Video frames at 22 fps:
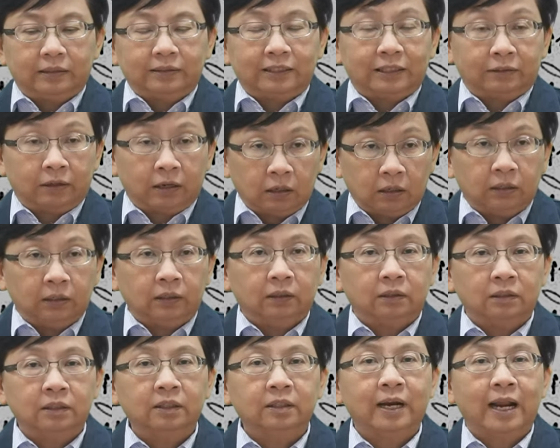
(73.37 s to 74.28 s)
เจริญ
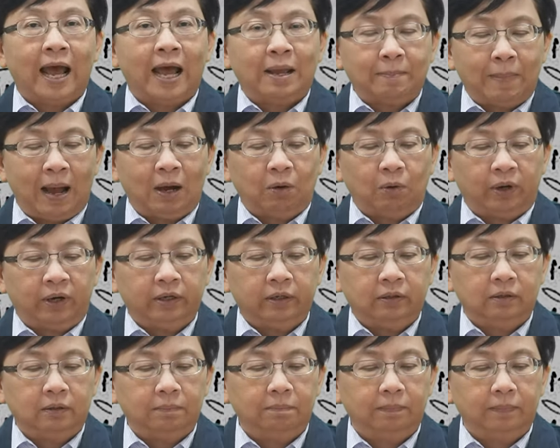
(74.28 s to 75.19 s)
ขึ้นได้มากกว่า
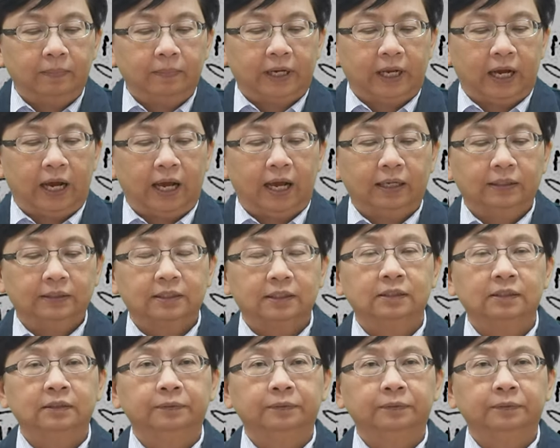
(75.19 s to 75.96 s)
เดิมนะคะซึ่